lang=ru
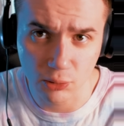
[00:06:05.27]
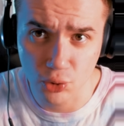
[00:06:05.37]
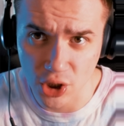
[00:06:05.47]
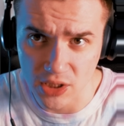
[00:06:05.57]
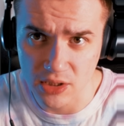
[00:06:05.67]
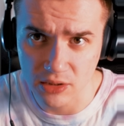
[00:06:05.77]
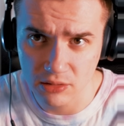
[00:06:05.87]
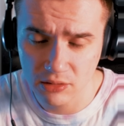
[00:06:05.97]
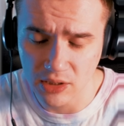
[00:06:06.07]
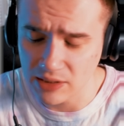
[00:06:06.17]
Это ужасно.
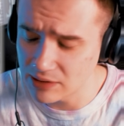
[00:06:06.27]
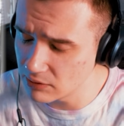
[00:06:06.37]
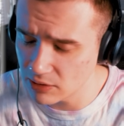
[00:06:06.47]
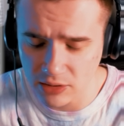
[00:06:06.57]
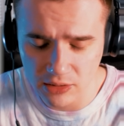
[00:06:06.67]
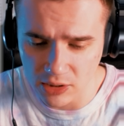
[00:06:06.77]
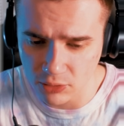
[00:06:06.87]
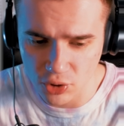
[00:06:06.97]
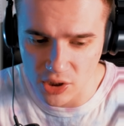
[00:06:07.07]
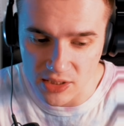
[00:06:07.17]
Это
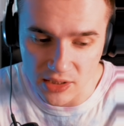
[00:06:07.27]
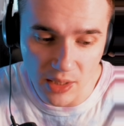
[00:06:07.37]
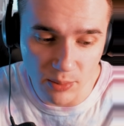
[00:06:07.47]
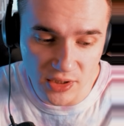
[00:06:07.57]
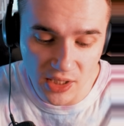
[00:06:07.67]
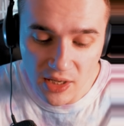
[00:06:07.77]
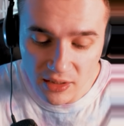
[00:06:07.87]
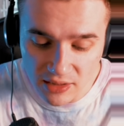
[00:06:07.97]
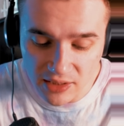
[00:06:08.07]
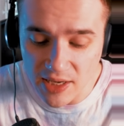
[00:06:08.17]
так ужасно. Я просто,
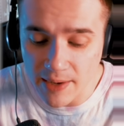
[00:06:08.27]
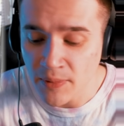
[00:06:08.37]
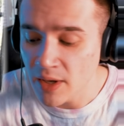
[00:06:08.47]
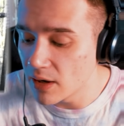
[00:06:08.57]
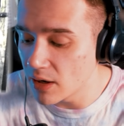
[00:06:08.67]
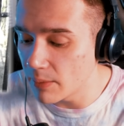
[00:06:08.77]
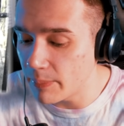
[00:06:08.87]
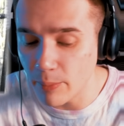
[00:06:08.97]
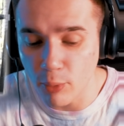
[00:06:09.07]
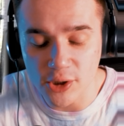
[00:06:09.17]
когда я э,
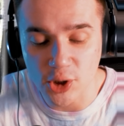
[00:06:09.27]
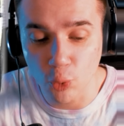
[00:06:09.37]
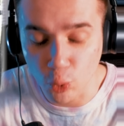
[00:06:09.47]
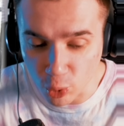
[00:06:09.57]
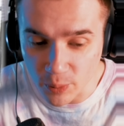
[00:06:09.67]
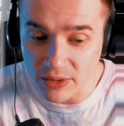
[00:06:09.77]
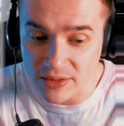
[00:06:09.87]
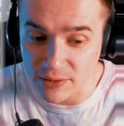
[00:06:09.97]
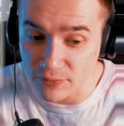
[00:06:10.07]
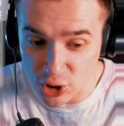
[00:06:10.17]
побольше
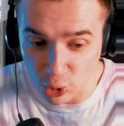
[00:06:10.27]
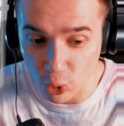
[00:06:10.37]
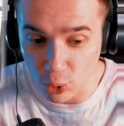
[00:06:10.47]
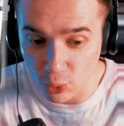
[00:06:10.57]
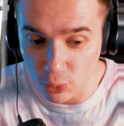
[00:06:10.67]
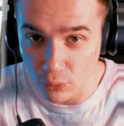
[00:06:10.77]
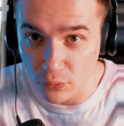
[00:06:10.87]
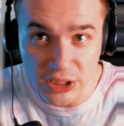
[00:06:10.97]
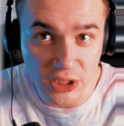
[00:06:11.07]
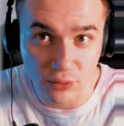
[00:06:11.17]
углубился в историю
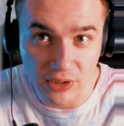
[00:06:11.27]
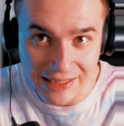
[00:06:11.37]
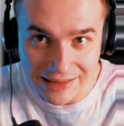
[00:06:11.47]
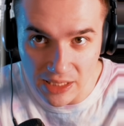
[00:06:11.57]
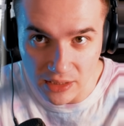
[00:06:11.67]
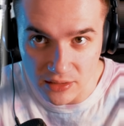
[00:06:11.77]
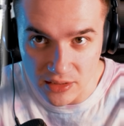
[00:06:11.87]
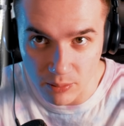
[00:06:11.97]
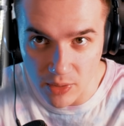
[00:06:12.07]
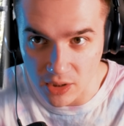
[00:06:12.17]
вот этих вот контактных
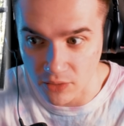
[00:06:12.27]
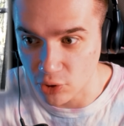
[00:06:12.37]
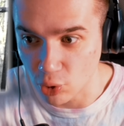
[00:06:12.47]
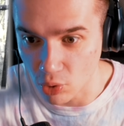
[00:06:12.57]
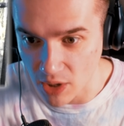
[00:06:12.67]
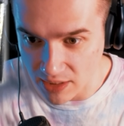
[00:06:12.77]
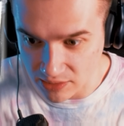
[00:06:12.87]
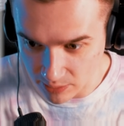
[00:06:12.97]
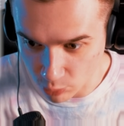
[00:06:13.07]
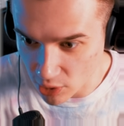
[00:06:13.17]
зоопарков и то,
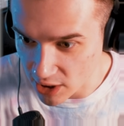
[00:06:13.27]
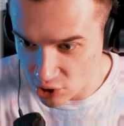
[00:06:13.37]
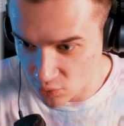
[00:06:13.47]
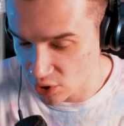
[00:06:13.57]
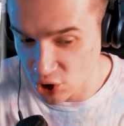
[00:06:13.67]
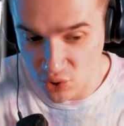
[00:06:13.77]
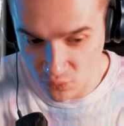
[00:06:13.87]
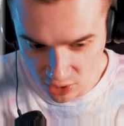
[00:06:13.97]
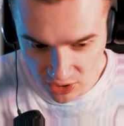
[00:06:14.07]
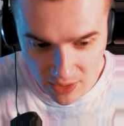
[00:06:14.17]
как там ухаживают за
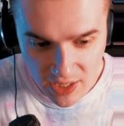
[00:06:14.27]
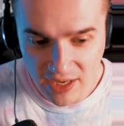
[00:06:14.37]
животными.